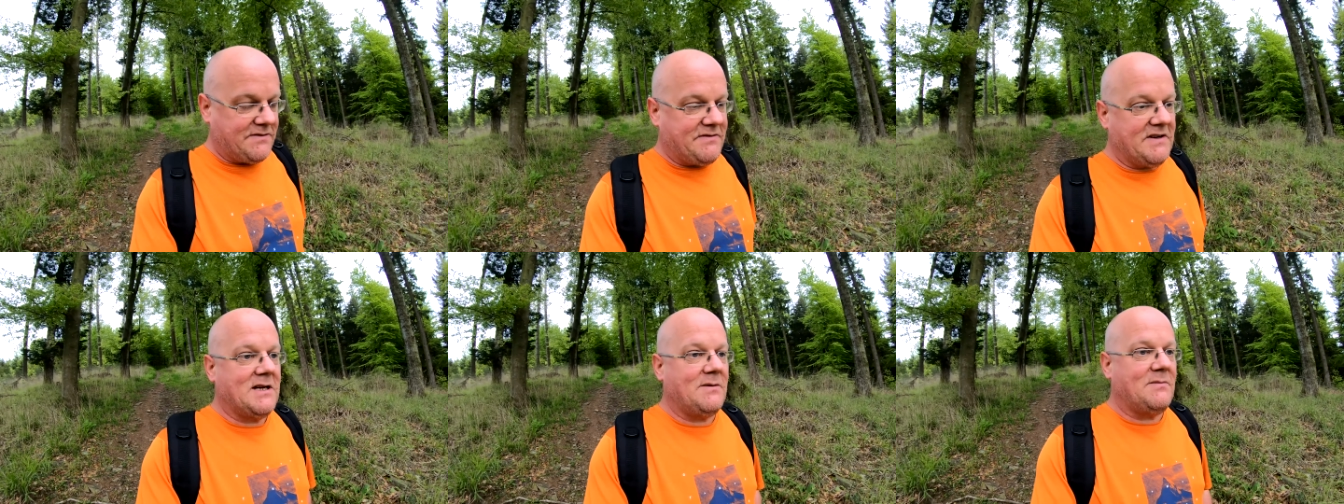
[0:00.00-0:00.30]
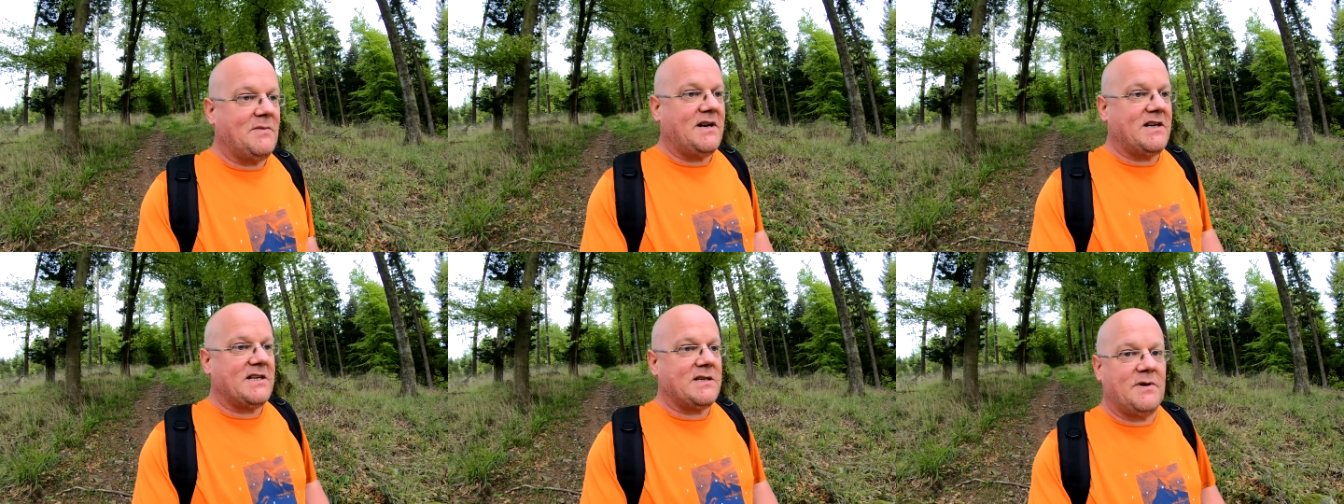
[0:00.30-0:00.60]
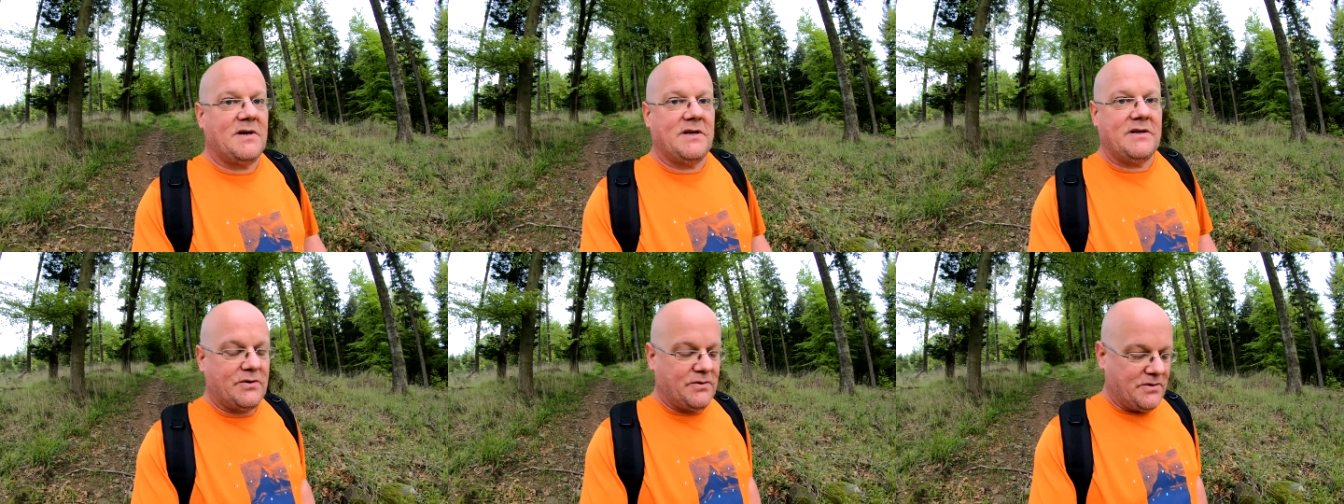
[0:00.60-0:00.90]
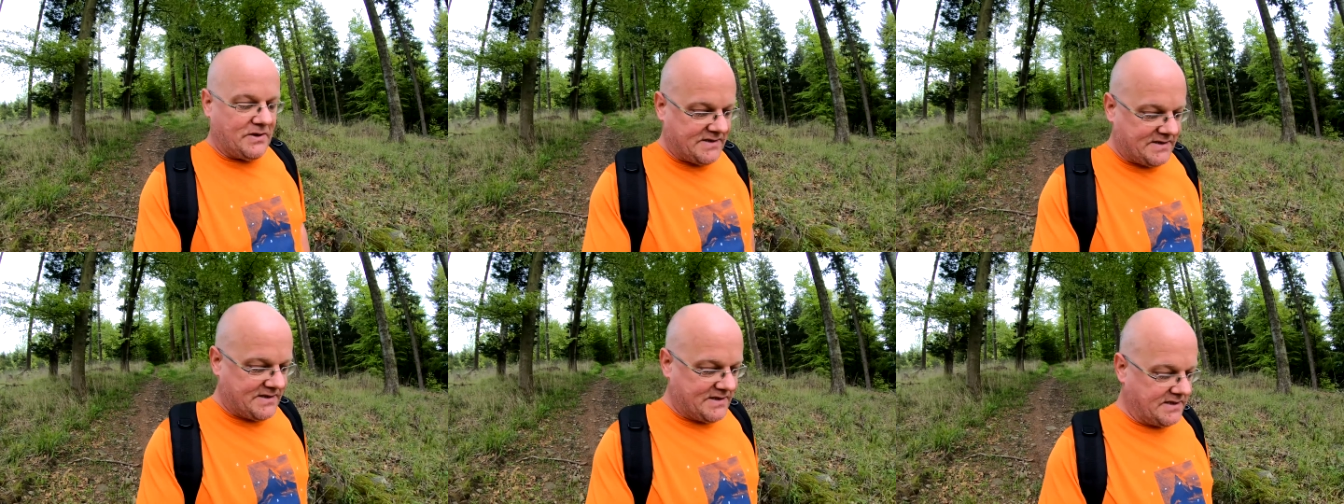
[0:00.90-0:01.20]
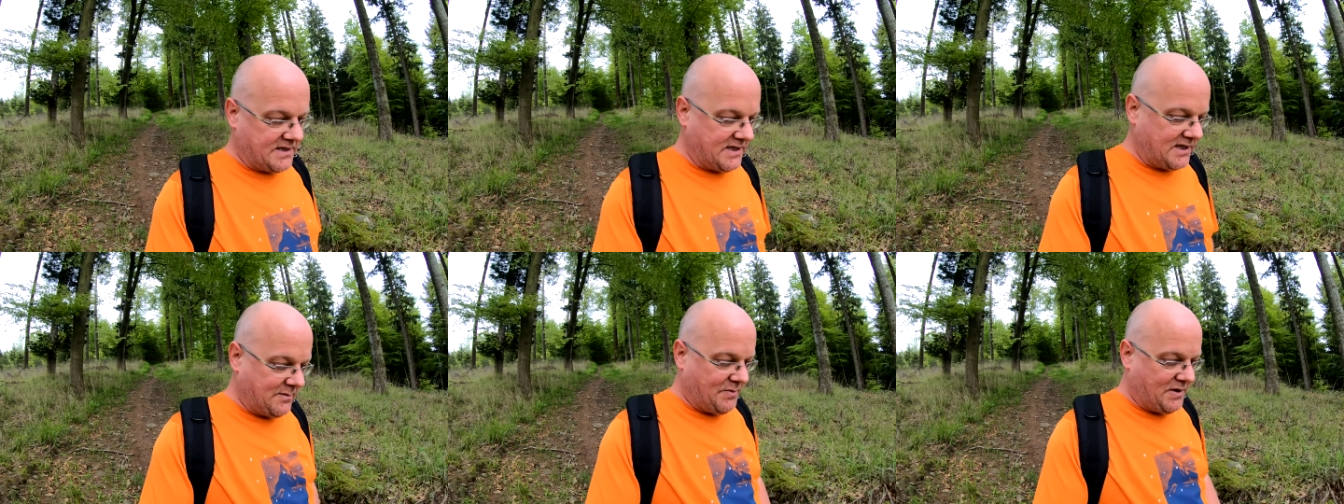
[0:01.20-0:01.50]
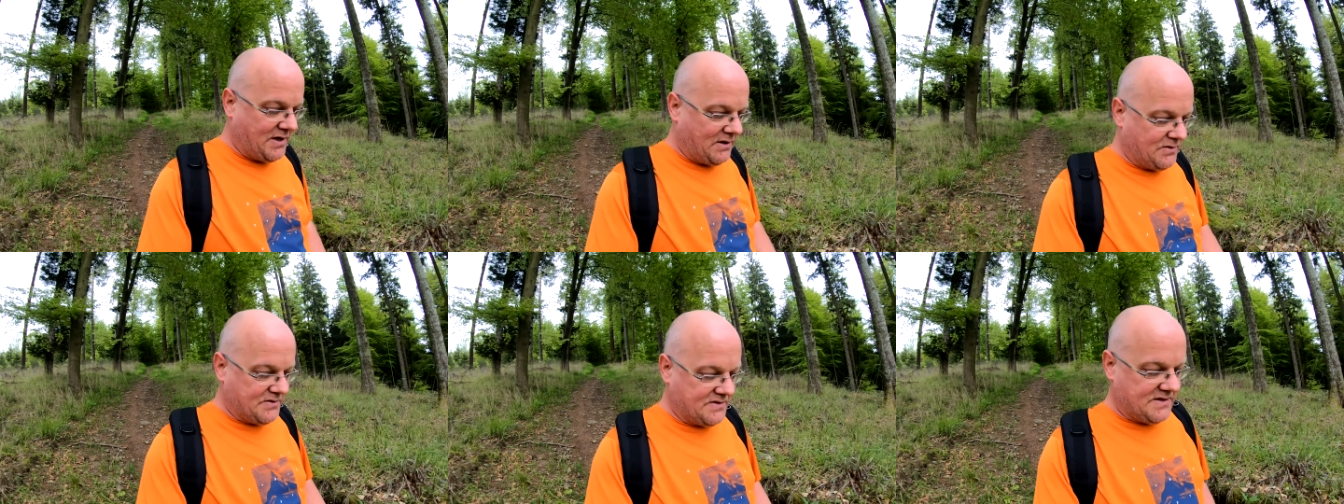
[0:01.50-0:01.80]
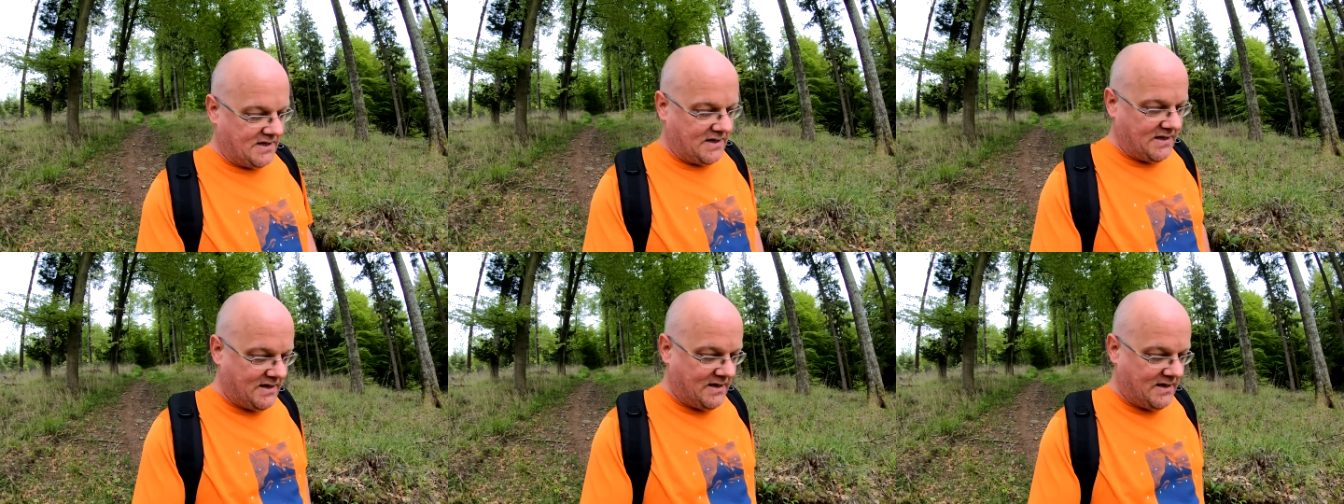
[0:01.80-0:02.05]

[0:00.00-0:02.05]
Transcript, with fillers: Wenn, dann mache ich mal eine kurze Trinkpause.